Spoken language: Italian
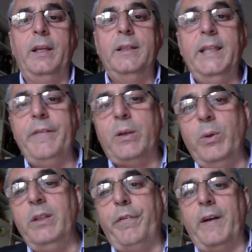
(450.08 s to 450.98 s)
deve
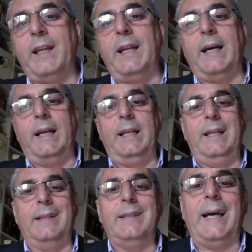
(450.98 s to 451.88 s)
quindi fare la,
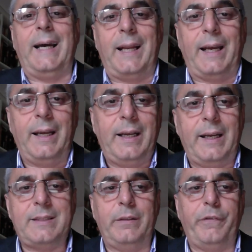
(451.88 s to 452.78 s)
la tara
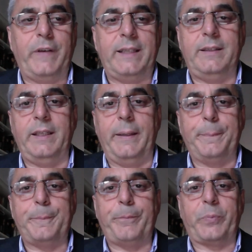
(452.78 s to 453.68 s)
a
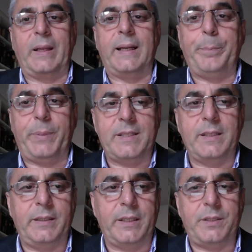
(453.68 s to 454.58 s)
siffatte
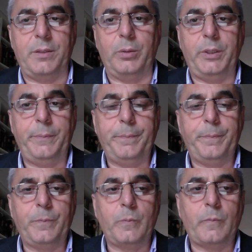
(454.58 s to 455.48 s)
rappresentazioni.
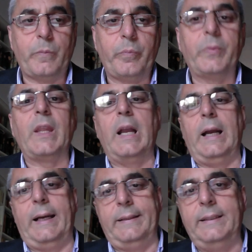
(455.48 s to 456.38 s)

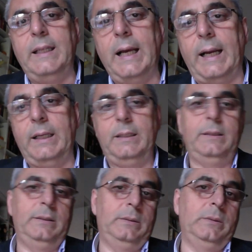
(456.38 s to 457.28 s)
Al di là
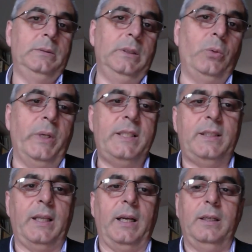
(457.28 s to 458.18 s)
di
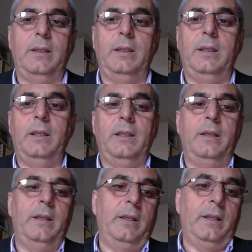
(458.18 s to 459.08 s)
questa
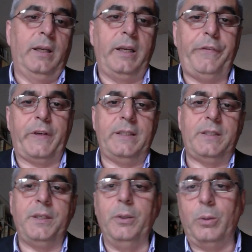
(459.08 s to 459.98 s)

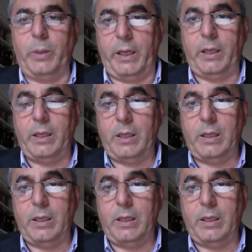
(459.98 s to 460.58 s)
rifrazione